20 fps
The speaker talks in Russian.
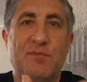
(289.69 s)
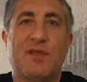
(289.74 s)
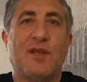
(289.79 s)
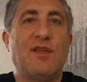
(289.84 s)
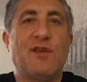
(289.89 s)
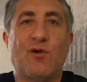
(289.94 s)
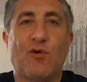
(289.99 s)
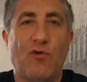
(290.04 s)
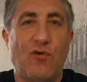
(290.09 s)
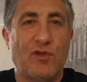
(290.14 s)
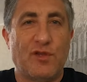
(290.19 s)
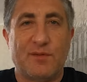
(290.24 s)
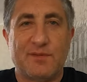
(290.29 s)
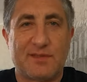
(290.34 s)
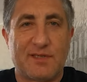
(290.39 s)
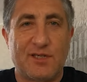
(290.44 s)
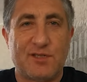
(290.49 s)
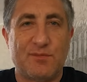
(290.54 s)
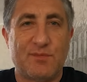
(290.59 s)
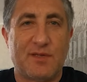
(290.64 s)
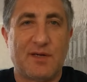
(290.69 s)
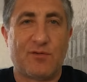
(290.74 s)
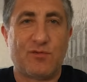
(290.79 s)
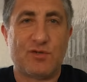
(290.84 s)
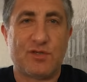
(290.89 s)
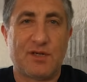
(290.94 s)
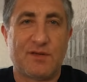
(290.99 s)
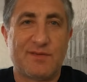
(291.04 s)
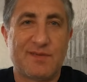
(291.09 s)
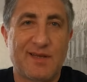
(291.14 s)
своим тренированным, скажем
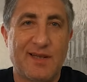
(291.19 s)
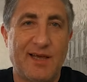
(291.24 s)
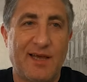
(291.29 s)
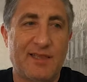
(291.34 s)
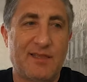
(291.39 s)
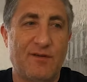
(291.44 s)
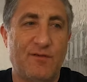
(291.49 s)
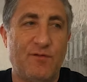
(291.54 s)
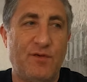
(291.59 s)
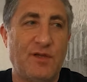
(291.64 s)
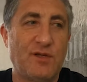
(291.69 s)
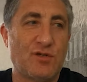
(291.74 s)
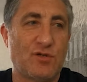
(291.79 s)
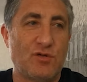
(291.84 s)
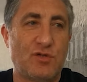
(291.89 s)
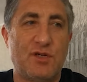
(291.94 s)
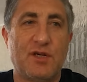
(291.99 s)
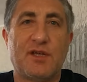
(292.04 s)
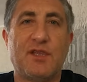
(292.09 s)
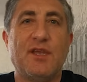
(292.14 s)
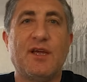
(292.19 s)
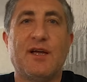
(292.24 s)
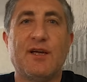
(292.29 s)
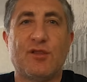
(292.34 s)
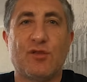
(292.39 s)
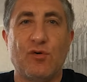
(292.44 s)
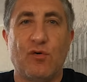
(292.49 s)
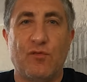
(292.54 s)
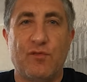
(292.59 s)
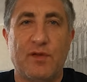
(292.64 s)
так, уже взглядом видишь, что человек не
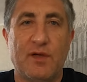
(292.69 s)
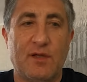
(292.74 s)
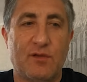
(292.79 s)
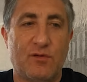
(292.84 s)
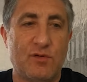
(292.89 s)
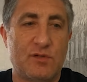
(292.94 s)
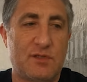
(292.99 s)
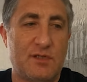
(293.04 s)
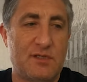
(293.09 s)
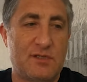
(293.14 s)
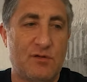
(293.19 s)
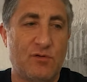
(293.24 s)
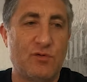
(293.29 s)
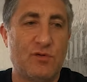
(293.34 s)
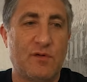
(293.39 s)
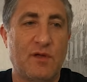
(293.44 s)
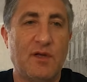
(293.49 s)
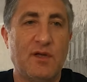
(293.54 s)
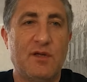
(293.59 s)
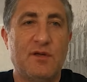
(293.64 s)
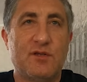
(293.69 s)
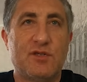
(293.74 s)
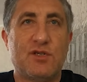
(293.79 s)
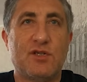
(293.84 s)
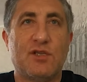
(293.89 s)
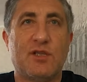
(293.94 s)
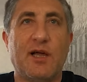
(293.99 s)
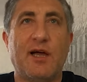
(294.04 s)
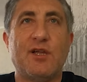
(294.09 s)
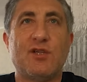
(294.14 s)
готов, да, то есть если да, он то есть
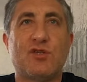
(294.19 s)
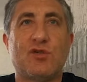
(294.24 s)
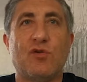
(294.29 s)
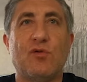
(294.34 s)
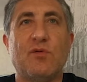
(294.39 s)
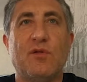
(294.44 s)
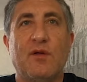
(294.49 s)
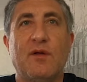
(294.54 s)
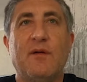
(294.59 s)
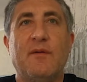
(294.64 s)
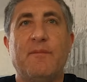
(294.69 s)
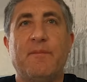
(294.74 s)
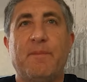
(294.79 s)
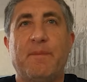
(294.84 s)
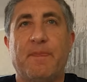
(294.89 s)
считает, ты знаешь, что... да, как